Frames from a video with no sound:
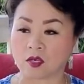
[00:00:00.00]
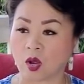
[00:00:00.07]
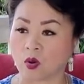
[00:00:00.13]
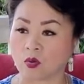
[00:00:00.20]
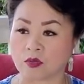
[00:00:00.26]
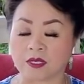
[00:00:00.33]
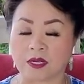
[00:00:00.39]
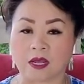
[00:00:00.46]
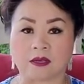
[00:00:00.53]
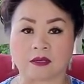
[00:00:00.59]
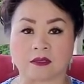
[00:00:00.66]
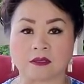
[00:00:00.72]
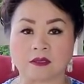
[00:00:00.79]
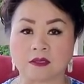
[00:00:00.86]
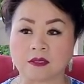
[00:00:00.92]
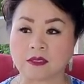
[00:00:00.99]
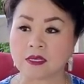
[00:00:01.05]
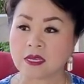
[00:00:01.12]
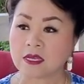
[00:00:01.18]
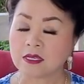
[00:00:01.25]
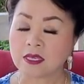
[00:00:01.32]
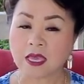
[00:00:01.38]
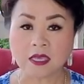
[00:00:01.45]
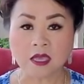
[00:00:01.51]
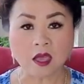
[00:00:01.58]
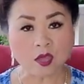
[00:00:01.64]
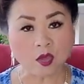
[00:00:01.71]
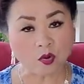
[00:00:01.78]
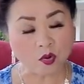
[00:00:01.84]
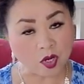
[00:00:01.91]
thầu xem nào cái gia
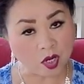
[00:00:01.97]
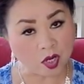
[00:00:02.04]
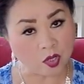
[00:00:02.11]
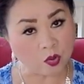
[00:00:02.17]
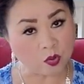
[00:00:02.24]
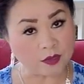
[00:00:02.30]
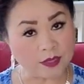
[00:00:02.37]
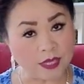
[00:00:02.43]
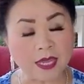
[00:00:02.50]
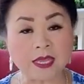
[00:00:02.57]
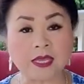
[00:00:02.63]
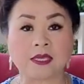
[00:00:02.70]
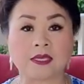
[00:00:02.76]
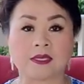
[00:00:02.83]
dục cứ dục ti